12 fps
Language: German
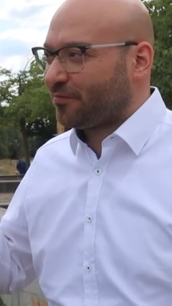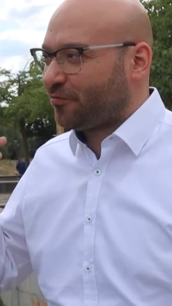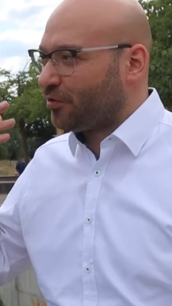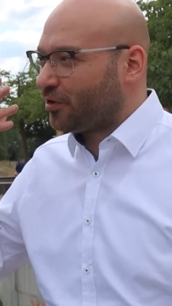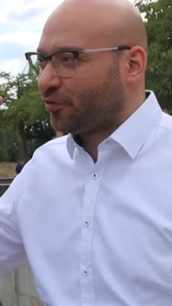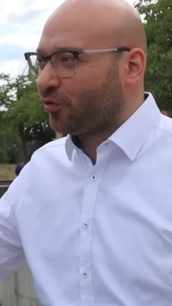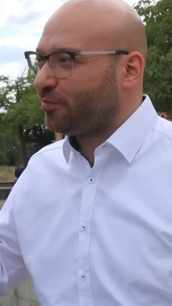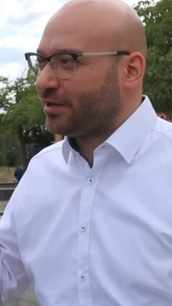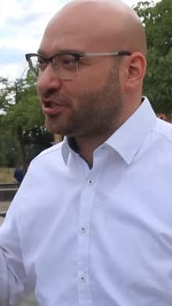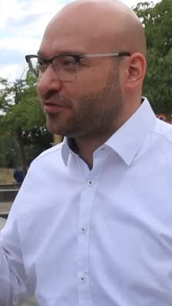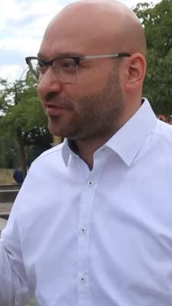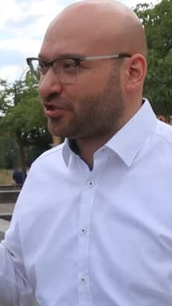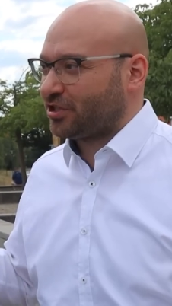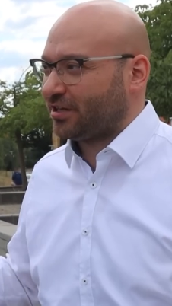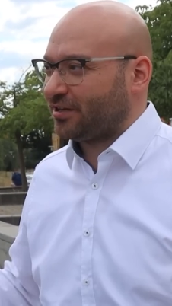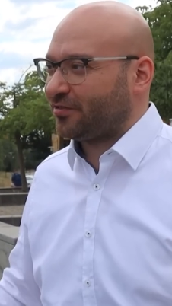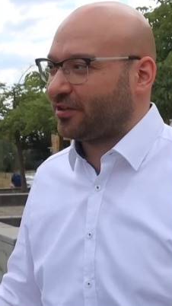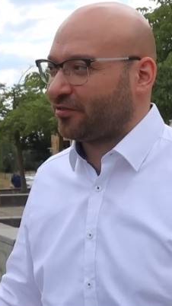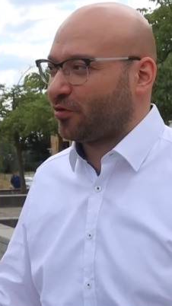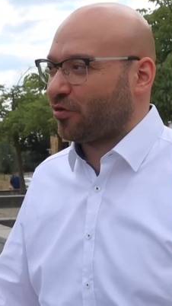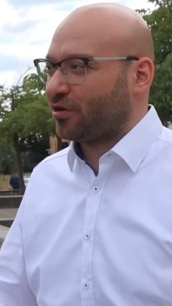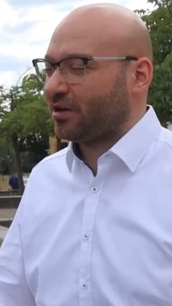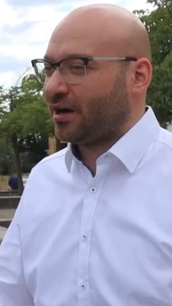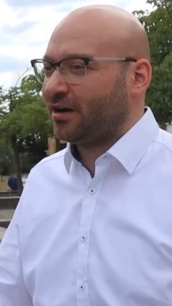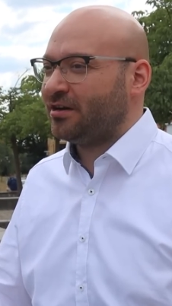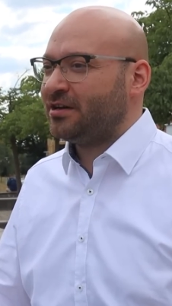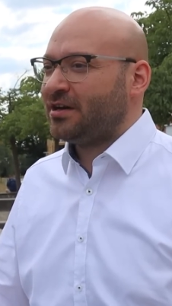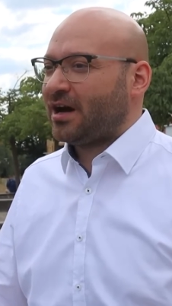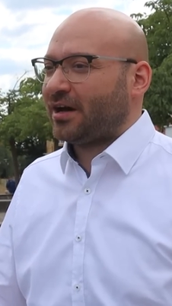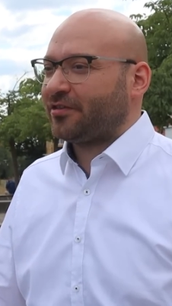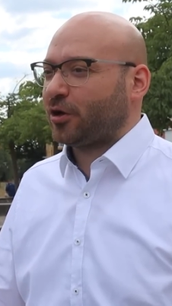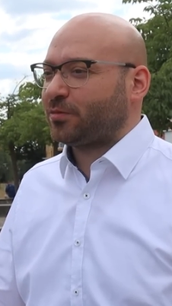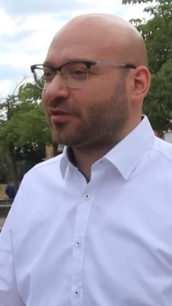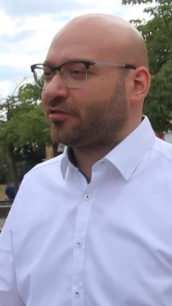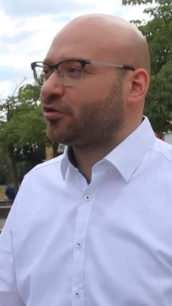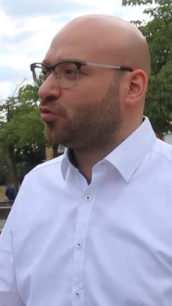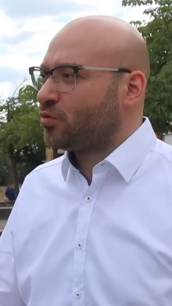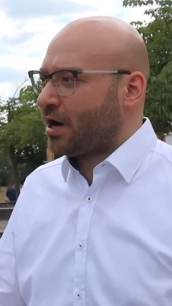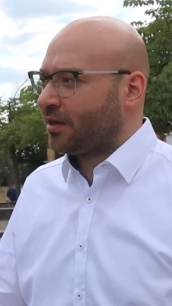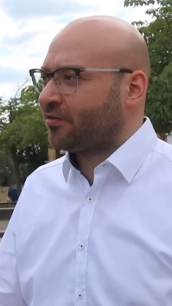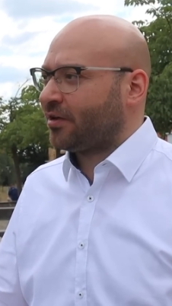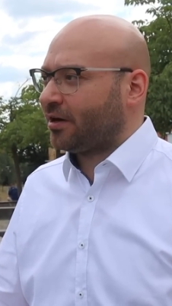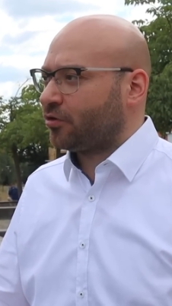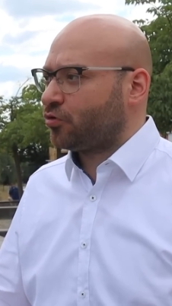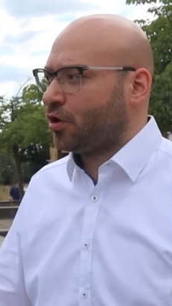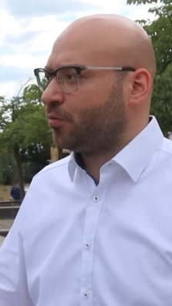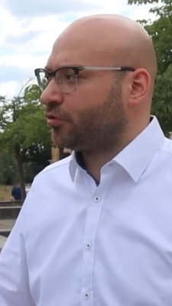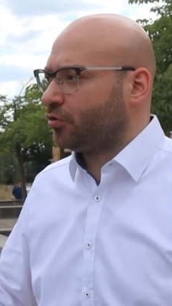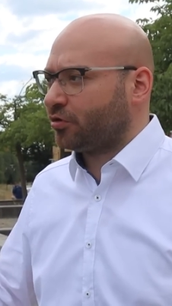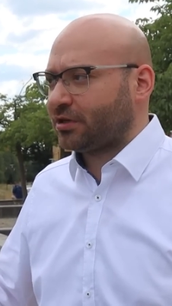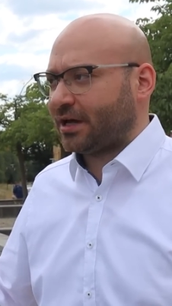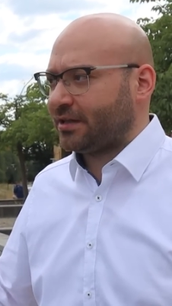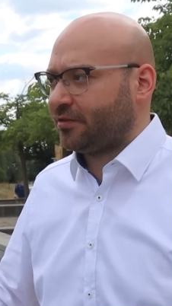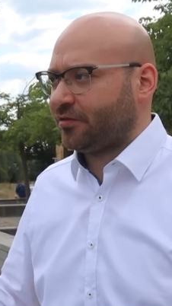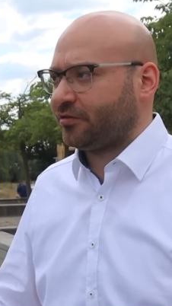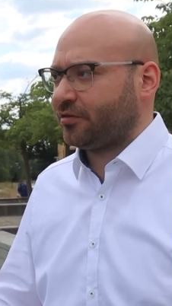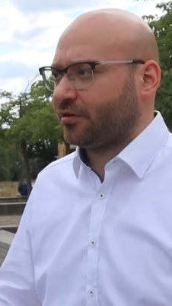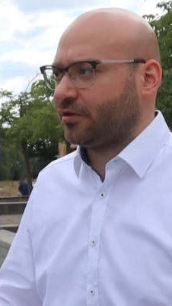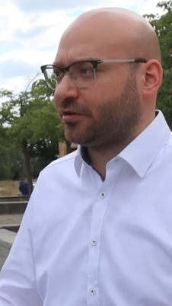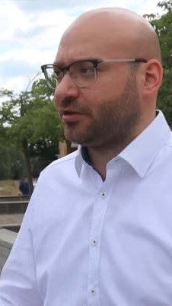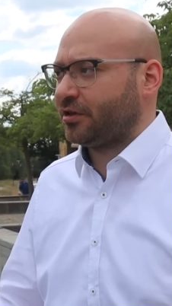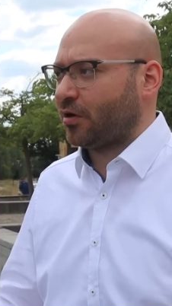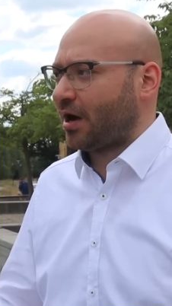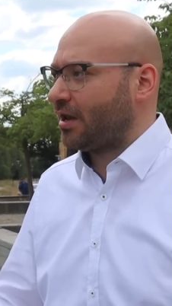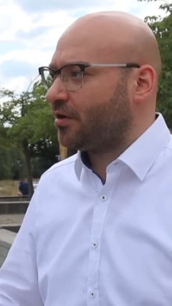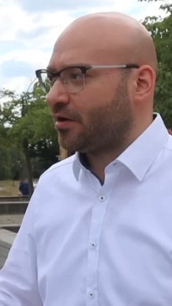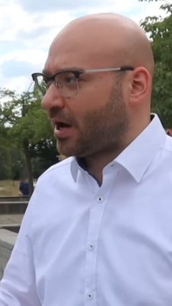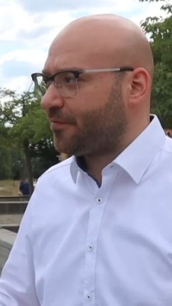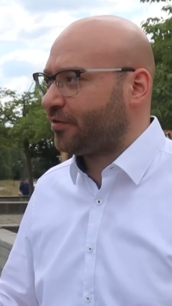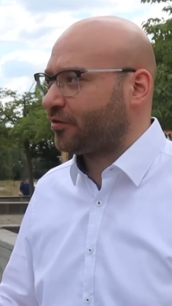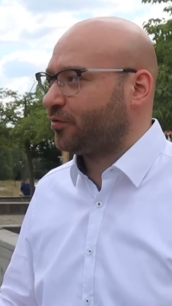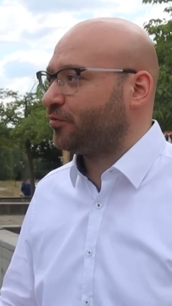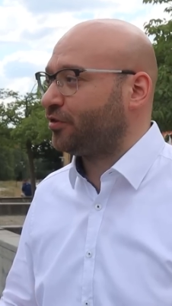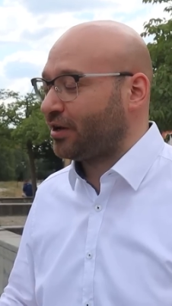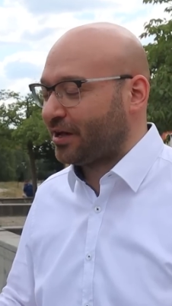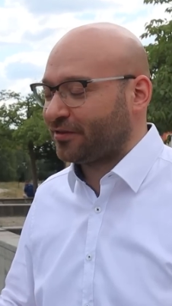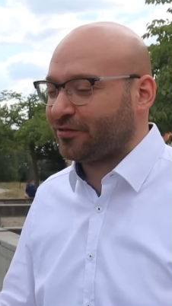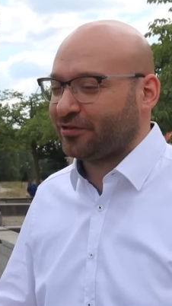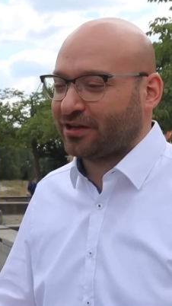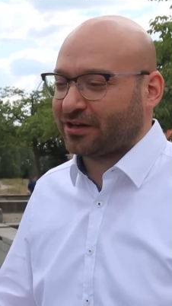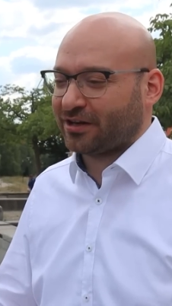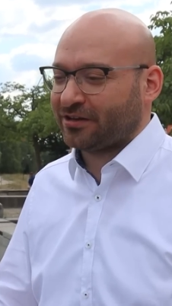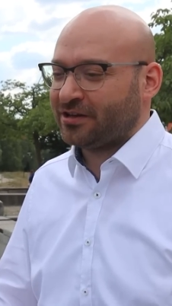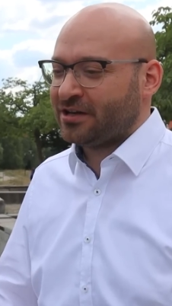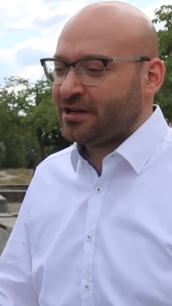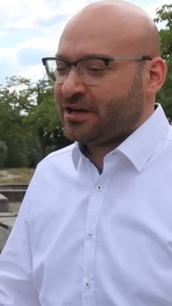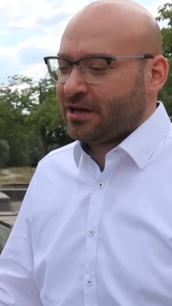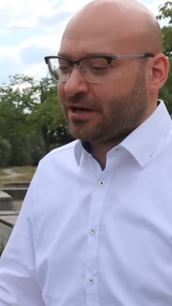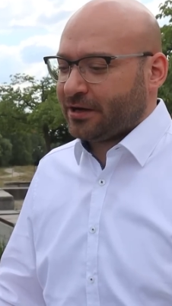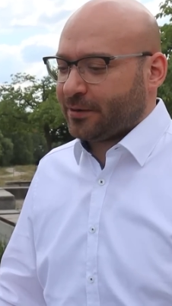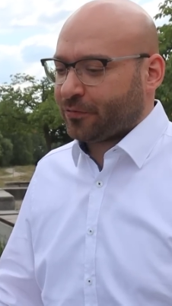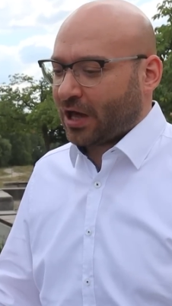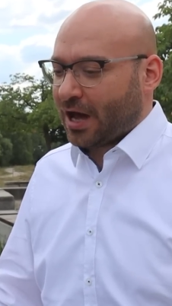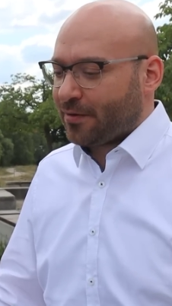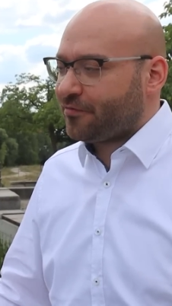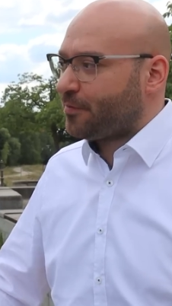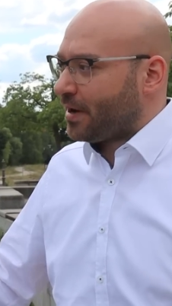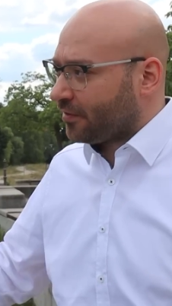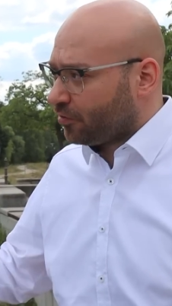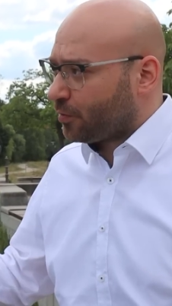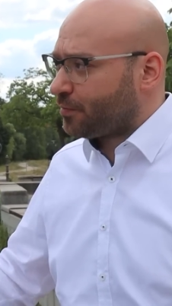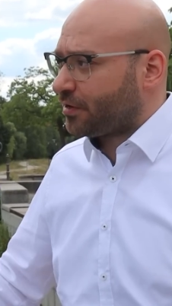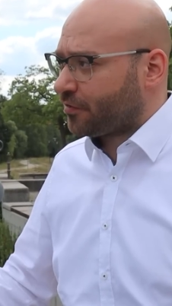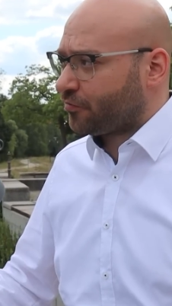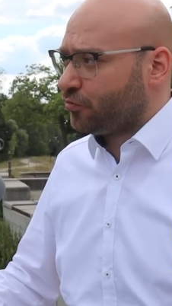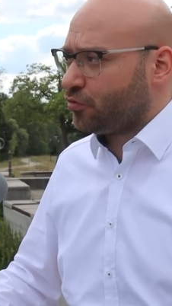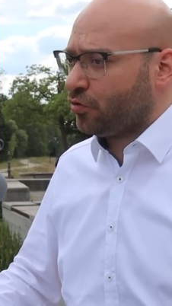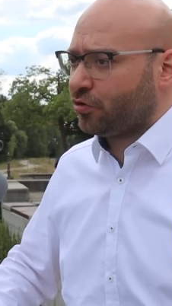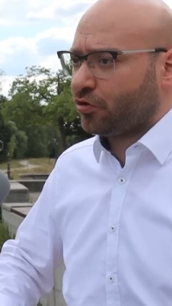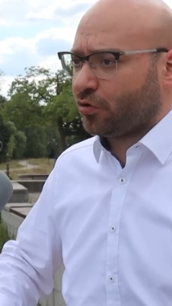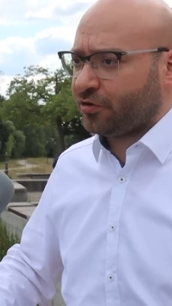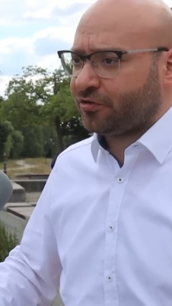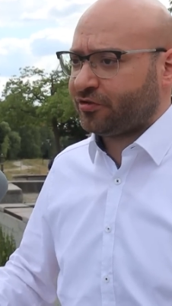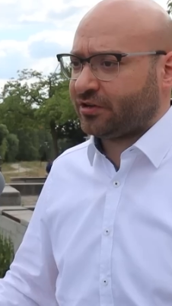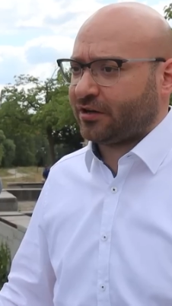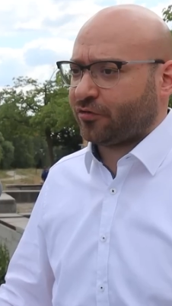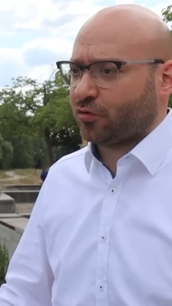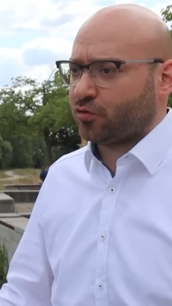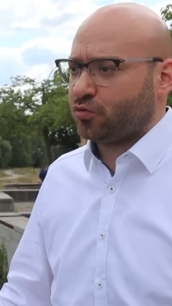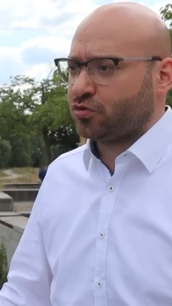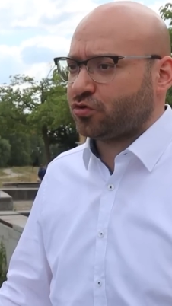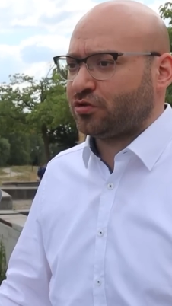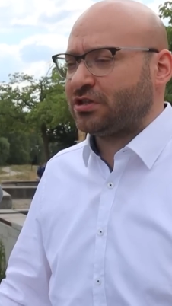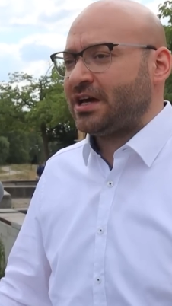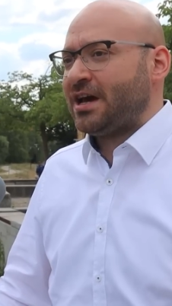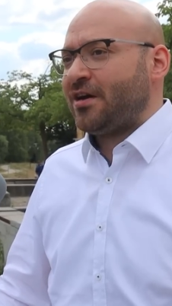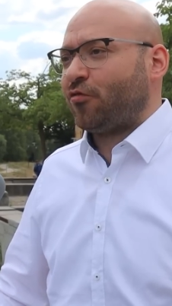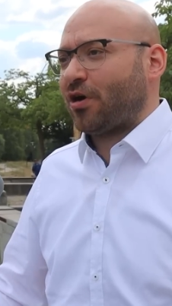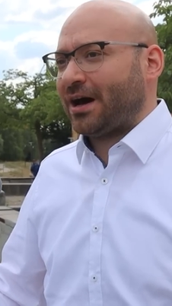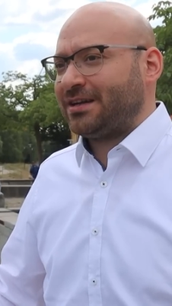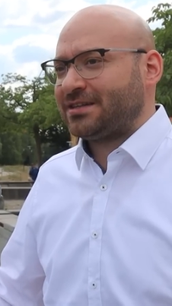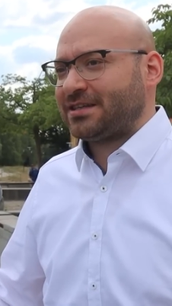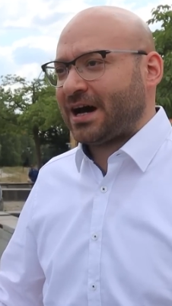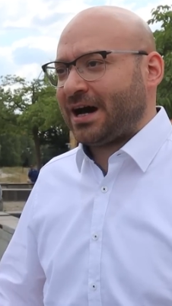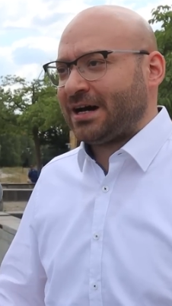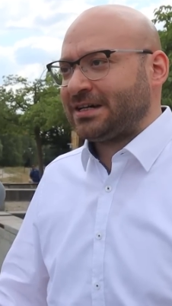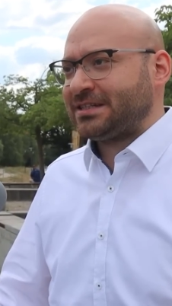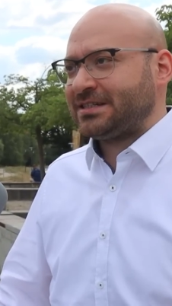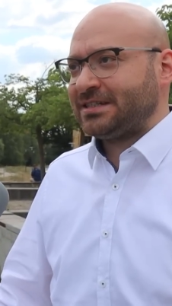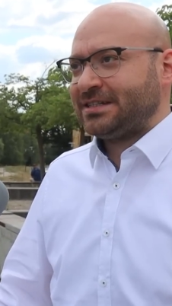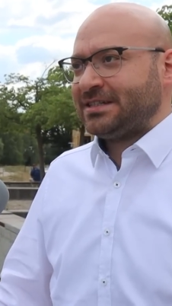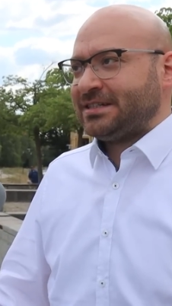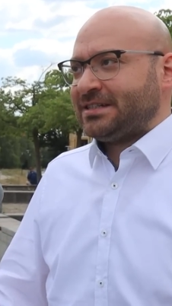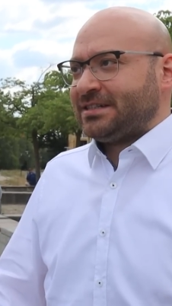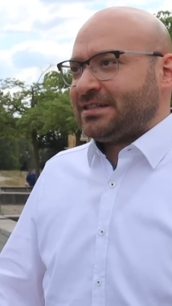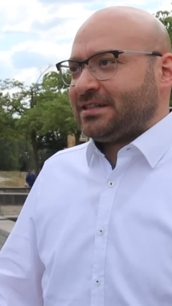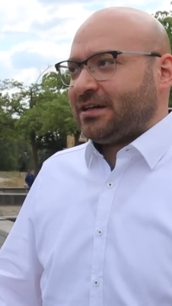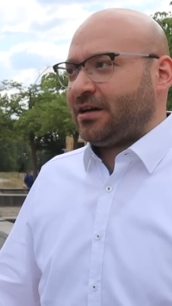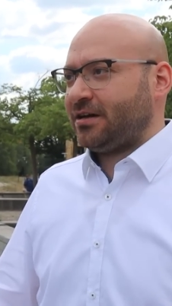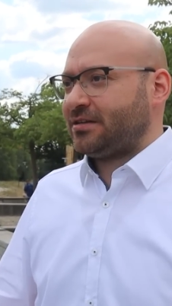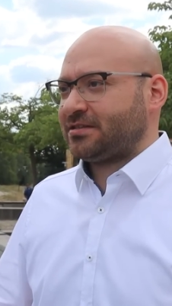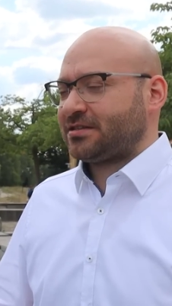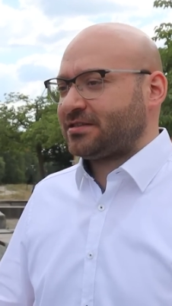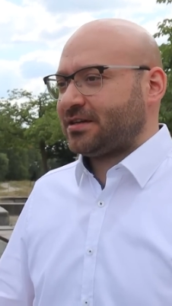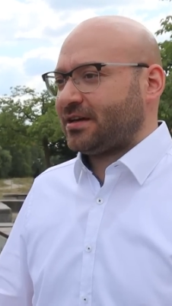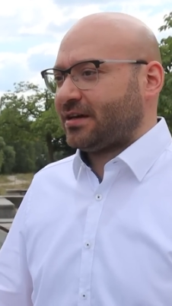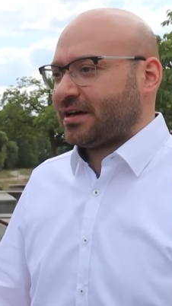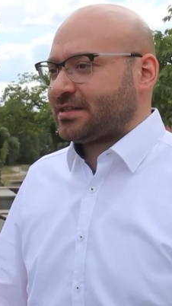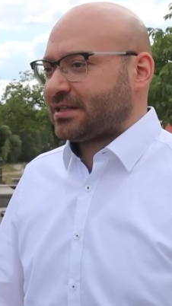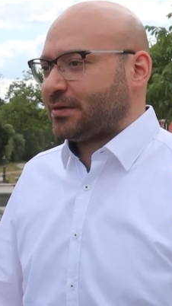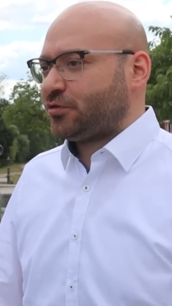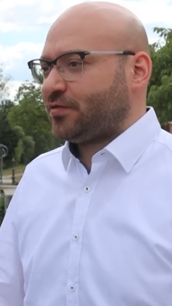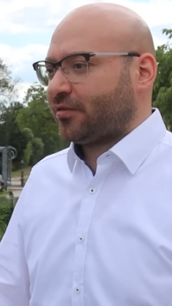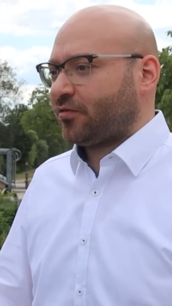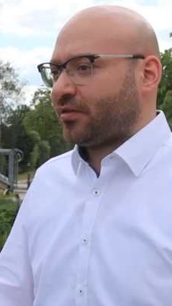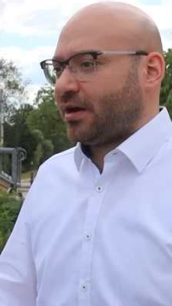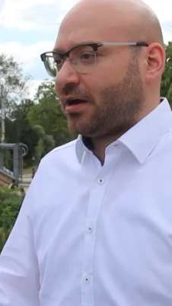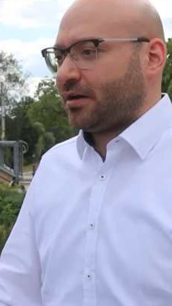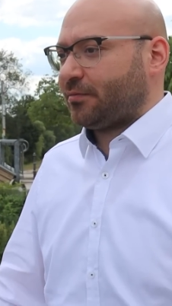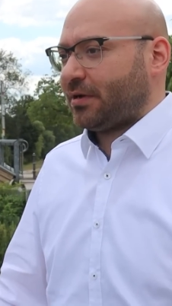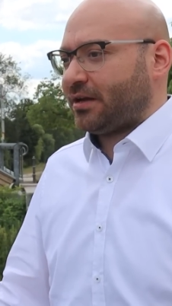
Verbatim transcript: für einen gesunden Menschenverstand ist das doch auch klar. Also ich glaube, da sind genug Ansagen gekommen und die Leute halten sich äh, hier auch alle halbwegs vernünftig halten sich mhm. daran. Ähm, aber wir machen es nochmal mit der Verfügung und dann ist auch gut. Und woran es hakt, das ist äh, extrem schwer zu sagen.